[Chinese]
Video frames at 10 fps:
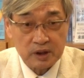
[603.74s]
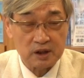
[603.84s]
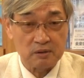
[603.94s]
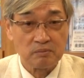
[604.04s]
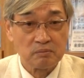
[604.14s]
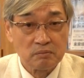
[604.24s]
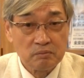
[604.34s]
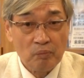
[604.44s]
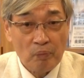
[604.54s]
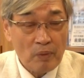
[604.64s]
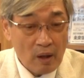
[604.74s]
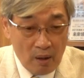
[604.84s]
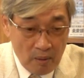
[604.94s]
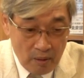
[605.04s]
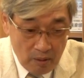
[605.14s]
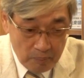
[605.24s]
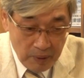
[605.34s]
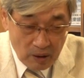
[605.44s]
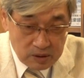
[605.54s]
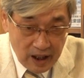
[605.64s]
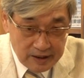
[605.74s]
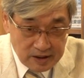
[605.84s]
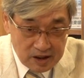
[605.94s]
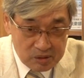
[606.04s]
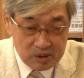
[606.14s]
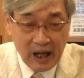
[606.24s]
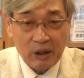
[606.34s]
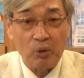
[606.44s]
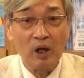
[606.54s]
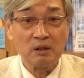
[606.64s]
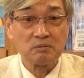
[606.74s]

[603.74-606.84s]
给，炮弹几乎打光。